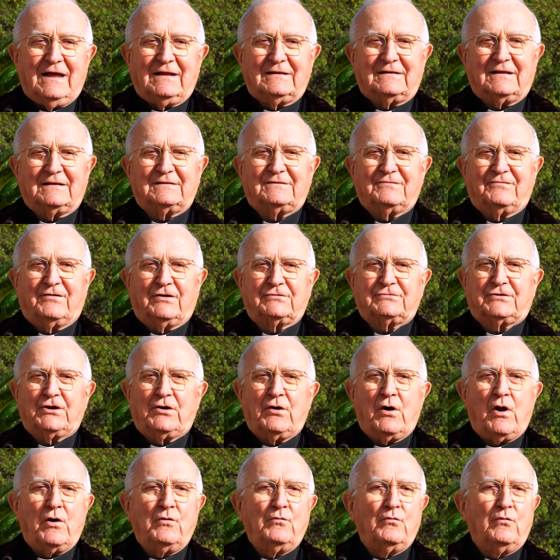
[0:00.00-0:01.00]
tante volte
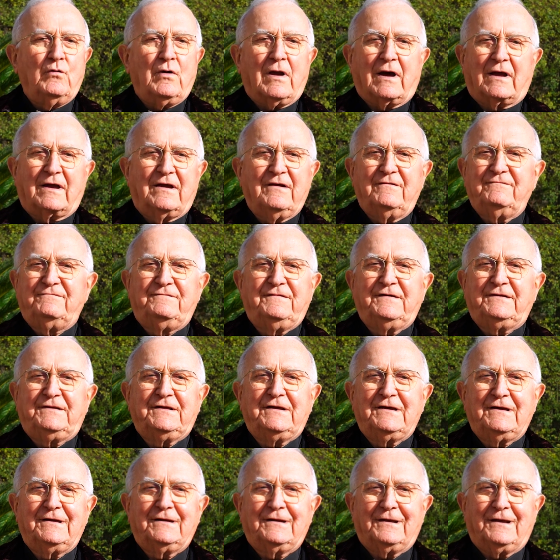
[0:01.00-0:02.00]
non ha nulla a che
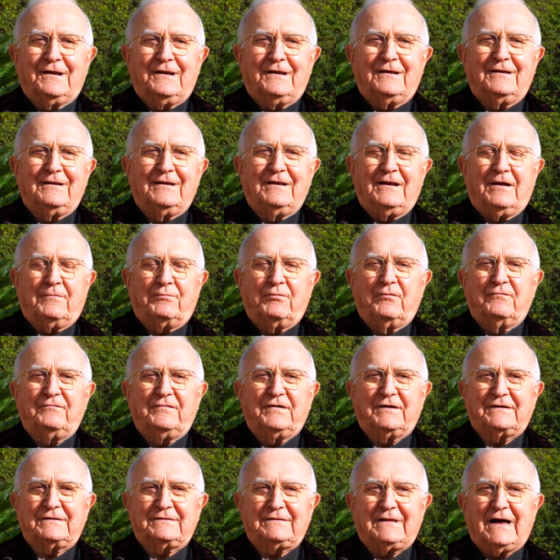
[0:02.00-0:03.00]
vedere la
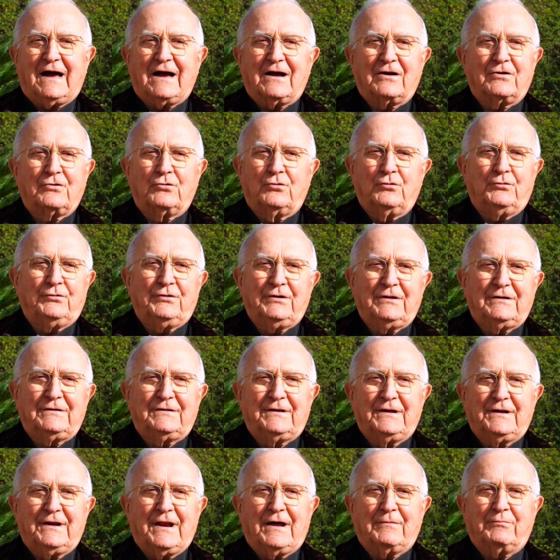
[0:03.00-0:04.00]
povertà con il
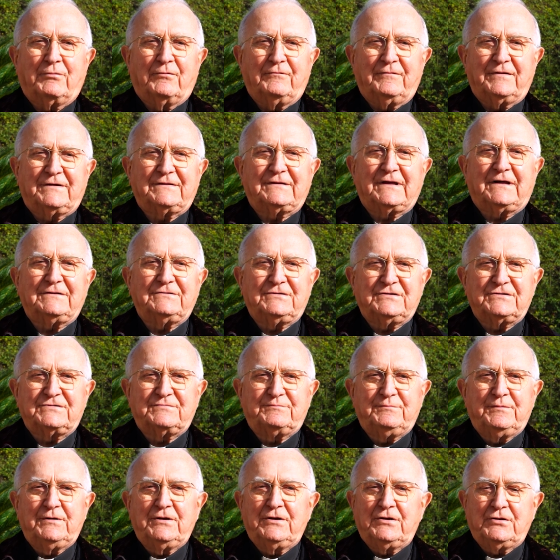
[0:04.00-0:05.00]
denaro, la povertà di
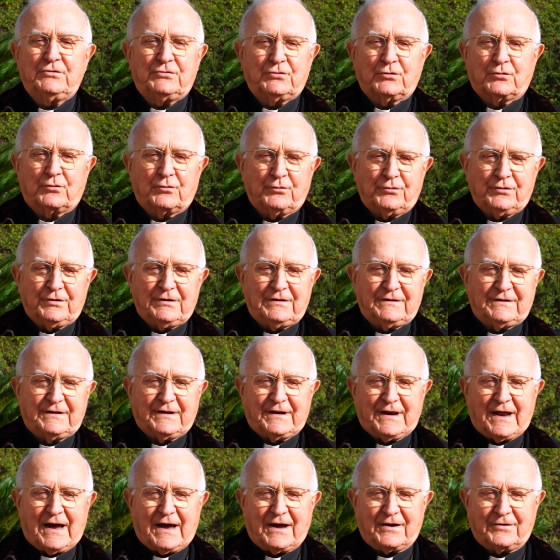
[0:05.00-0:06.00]
spirito con il
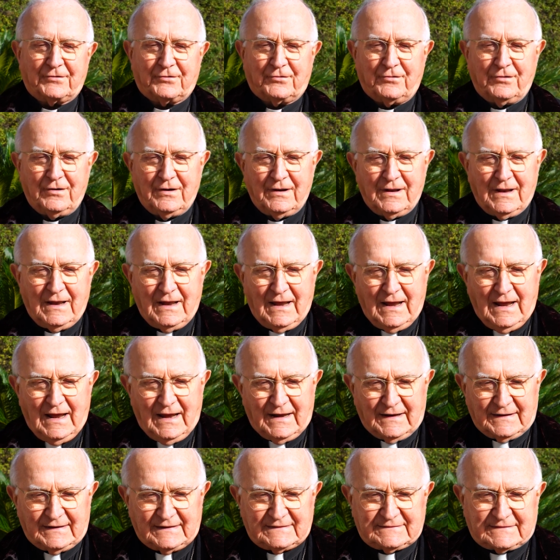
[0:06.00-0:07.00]
denaro.
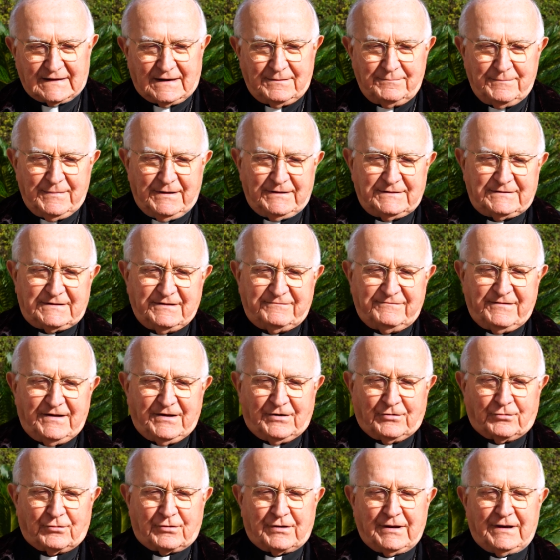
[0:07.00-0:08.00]
Ed è talmente
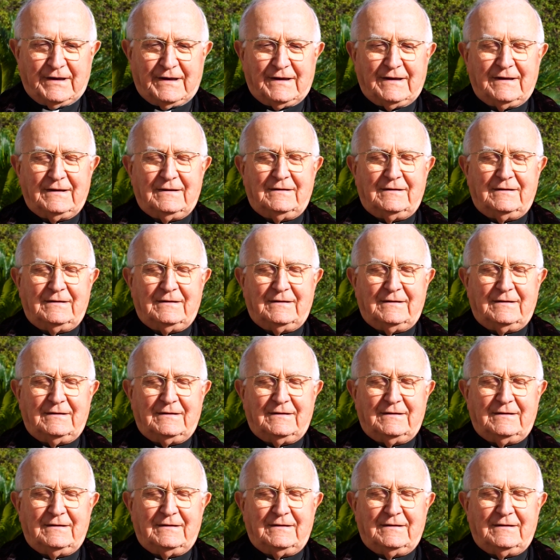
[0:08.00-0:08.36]
vero che